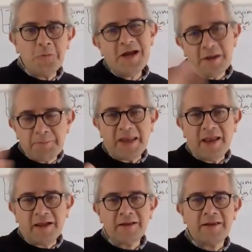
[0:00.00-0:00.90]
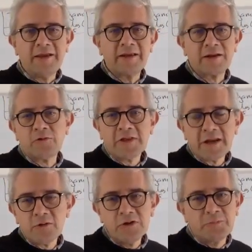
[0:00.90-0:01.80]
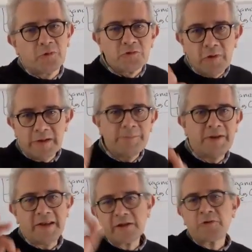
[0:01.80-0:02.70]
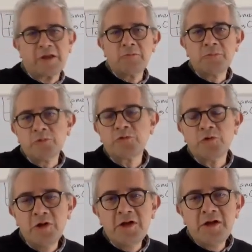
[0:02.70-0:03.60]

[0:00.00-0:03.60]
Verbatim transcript: Vale la pena eh, recordarlo y por último vale la pena recordar un punto